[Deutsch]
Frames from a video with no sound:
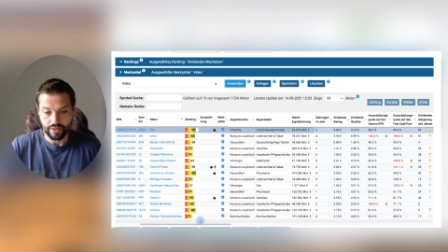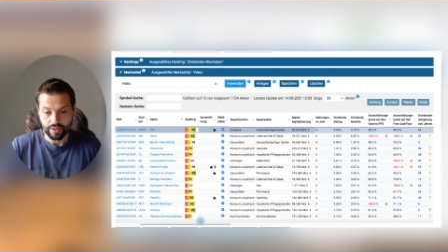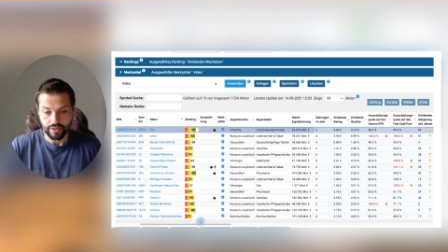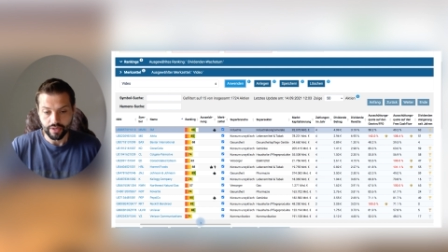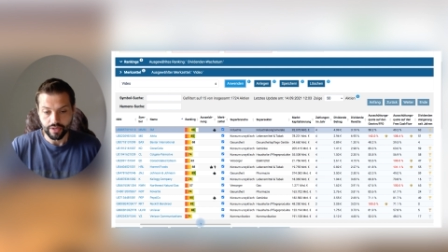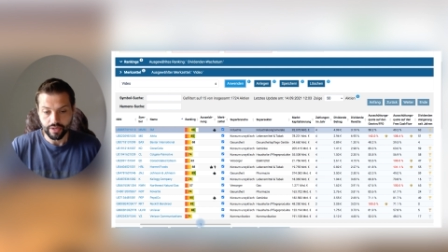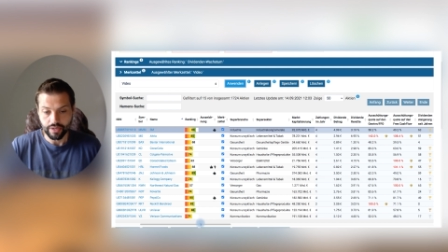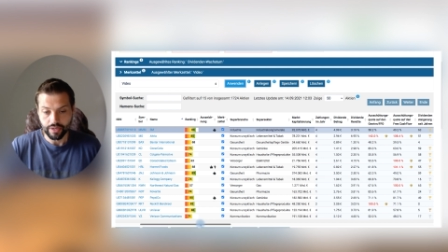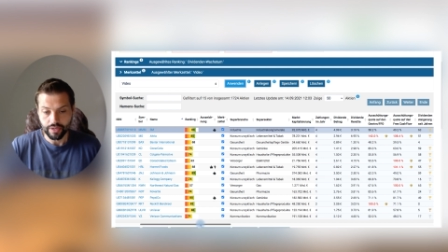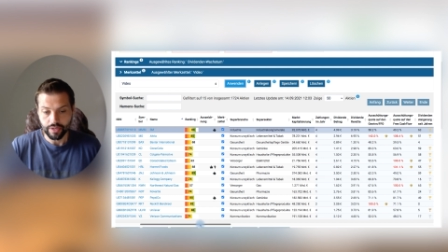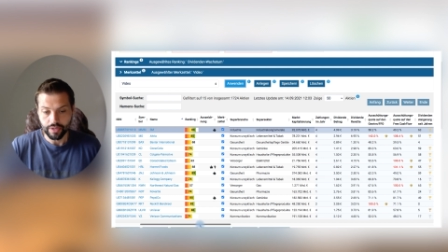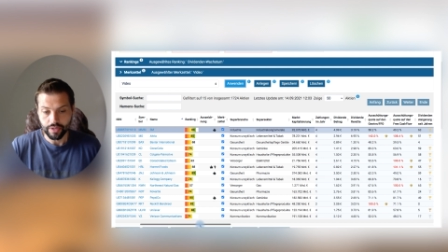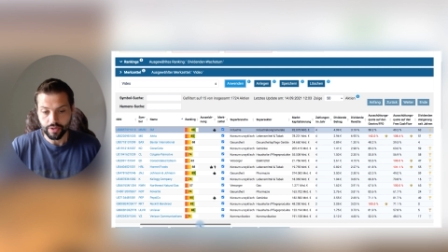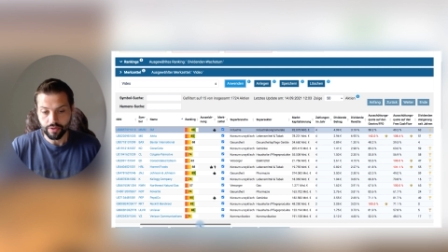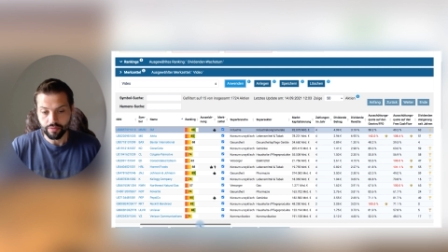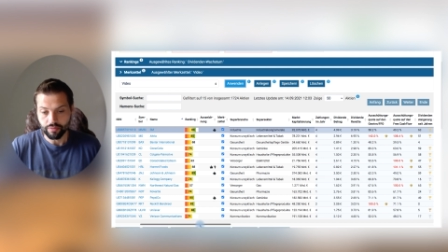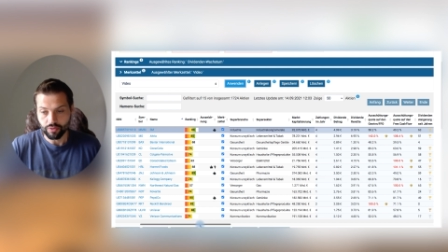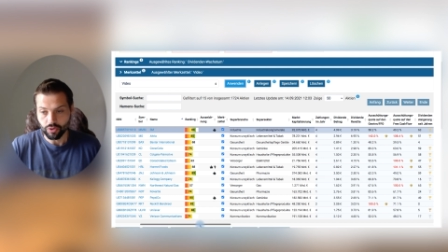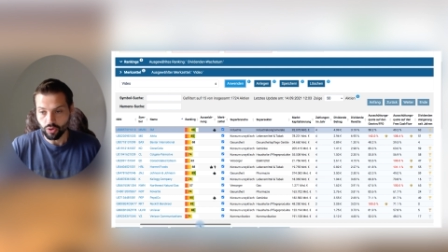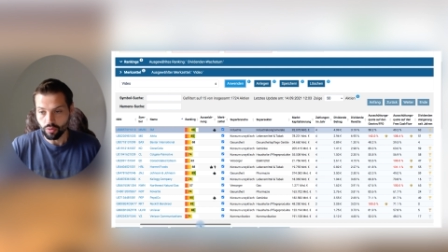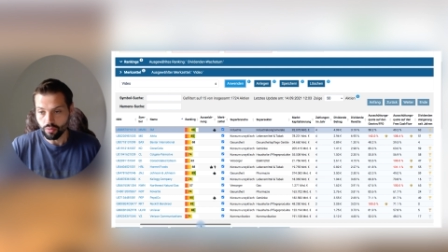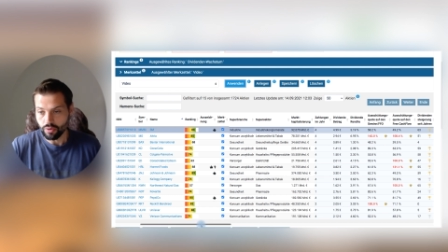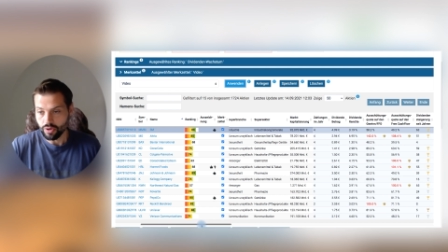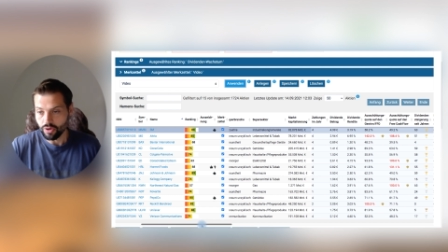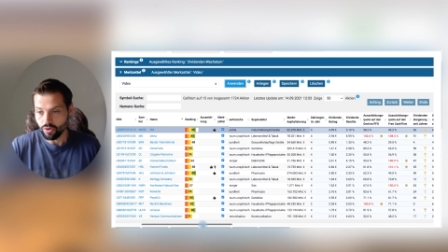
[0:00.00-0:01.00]
Äh,
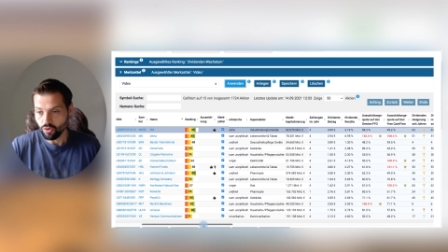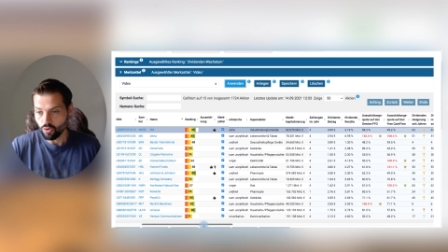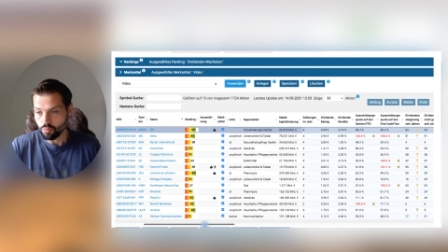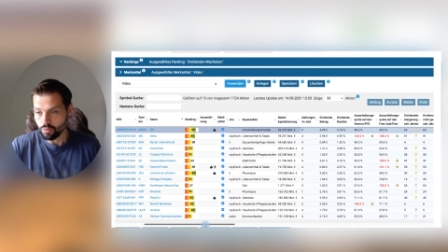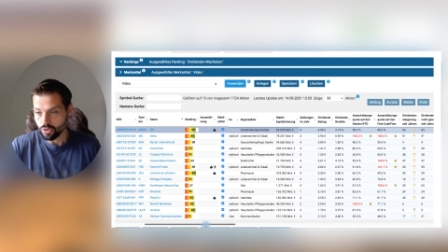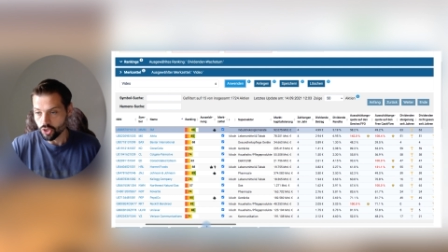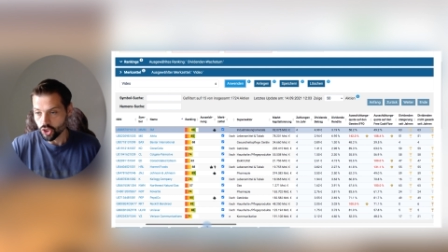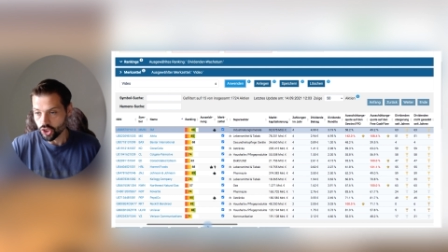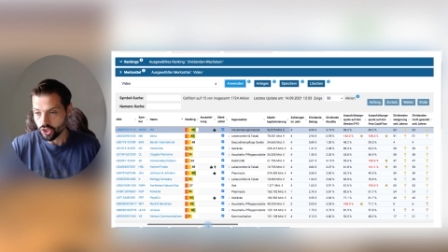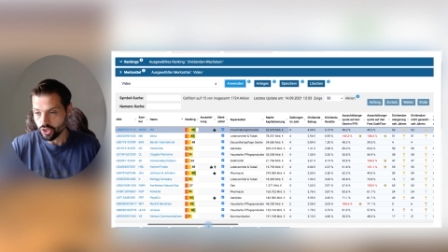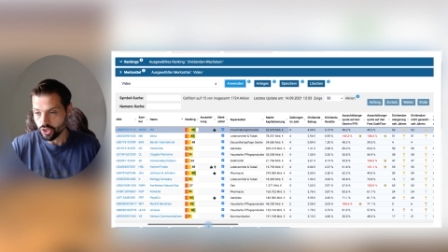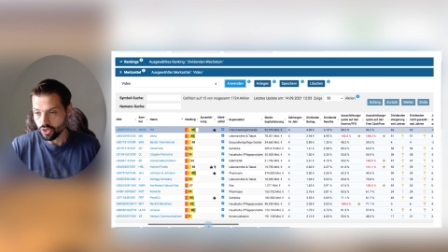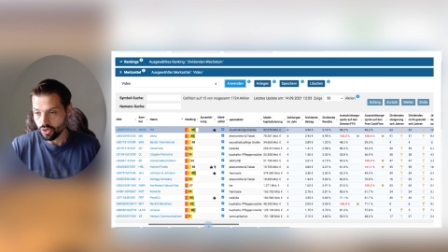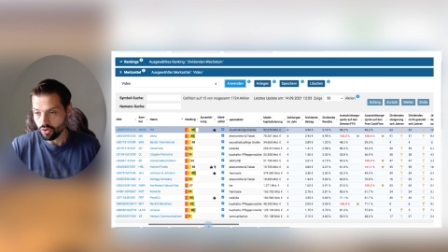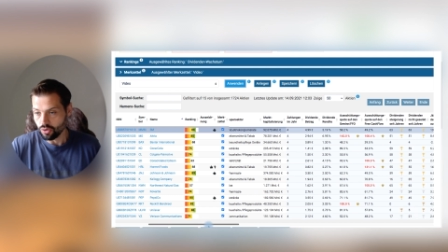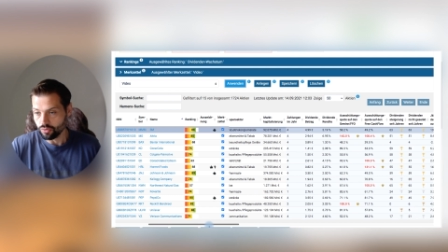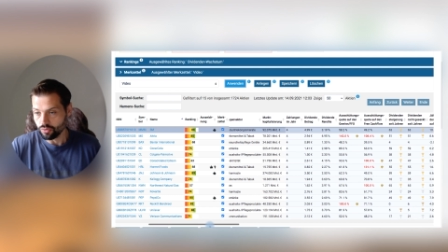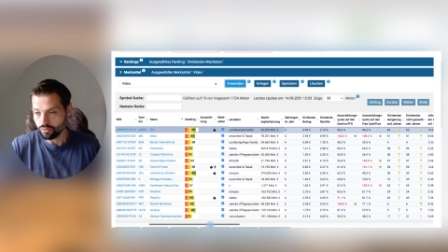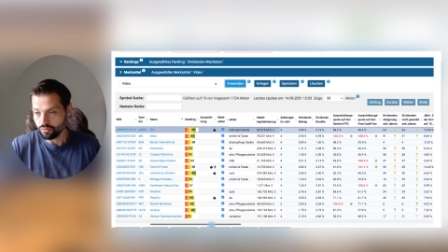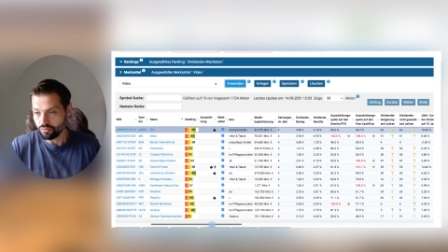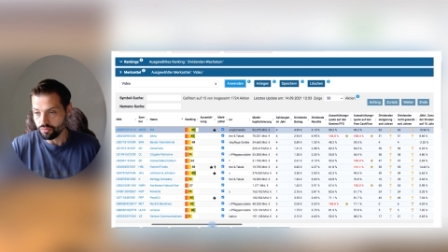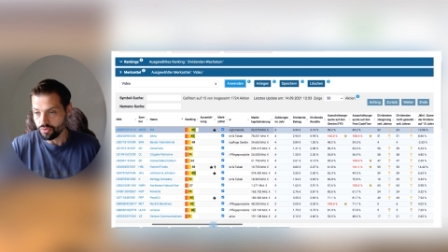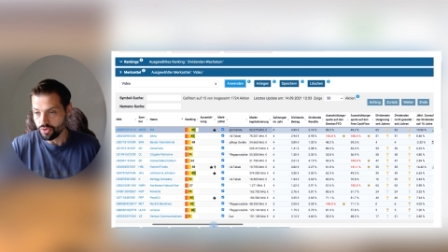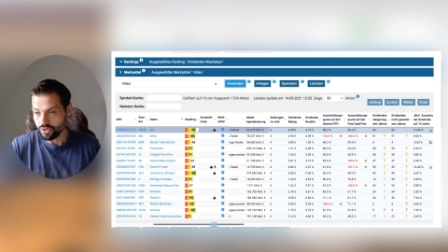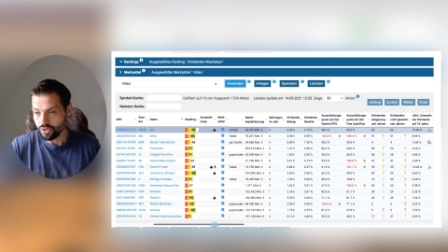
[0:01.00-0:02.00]
wir können auch mal
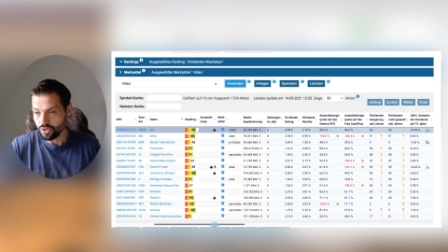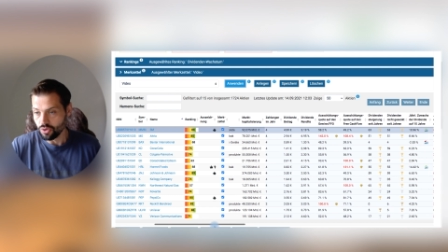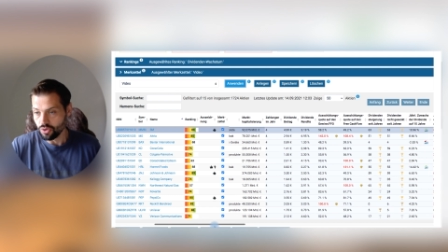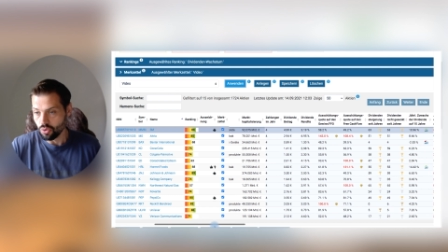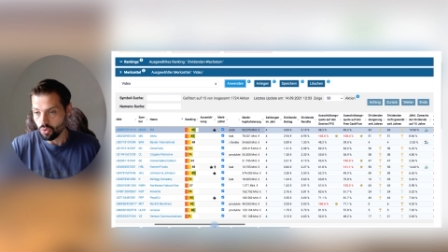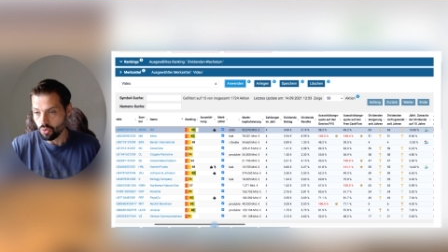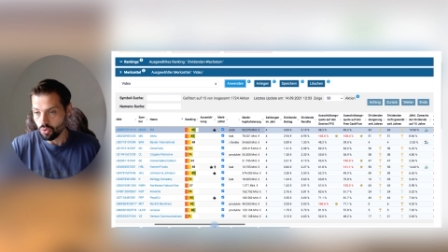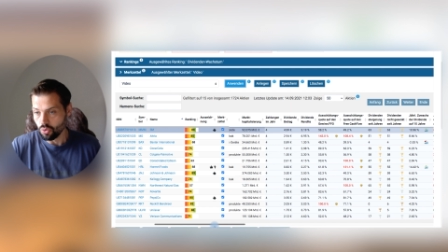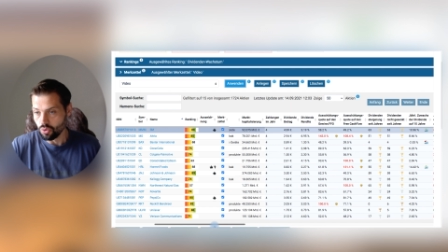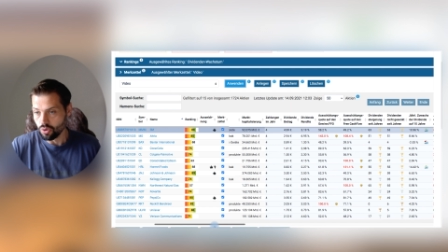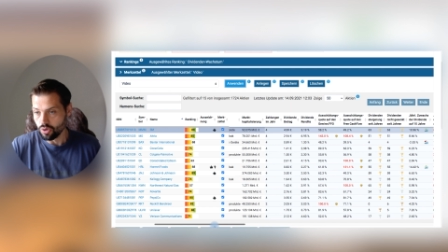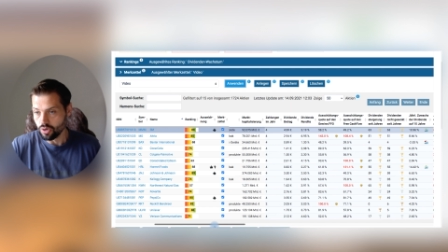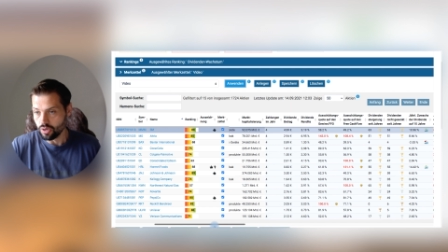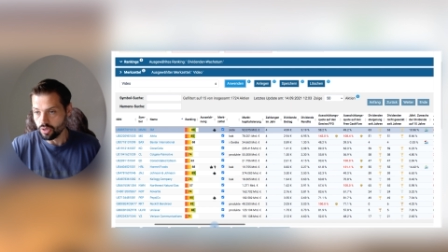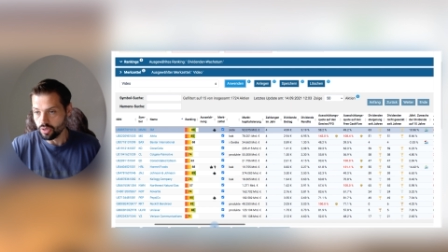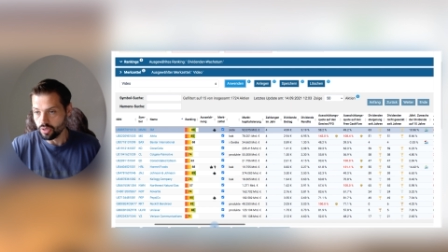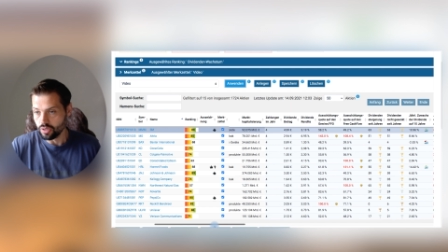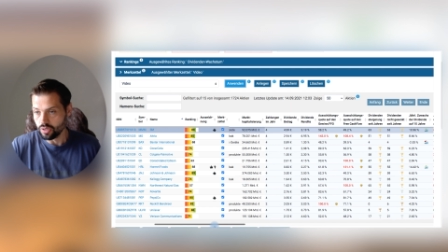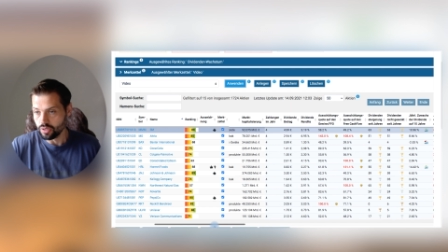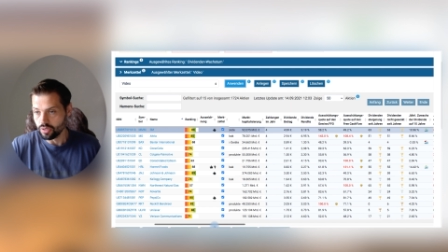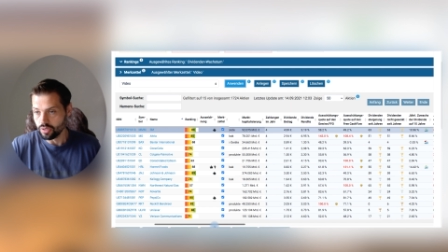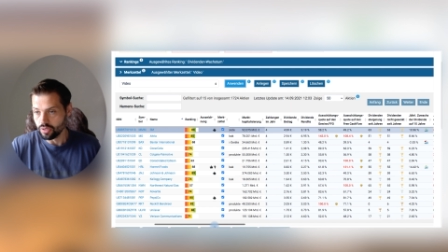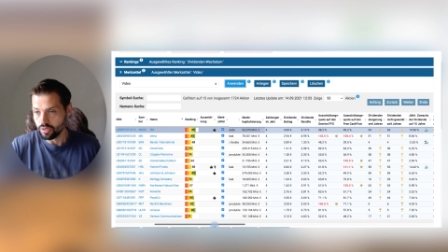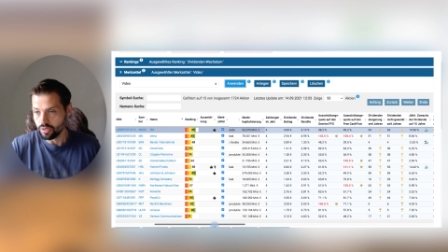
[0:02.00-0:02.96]
schauen, wie hoch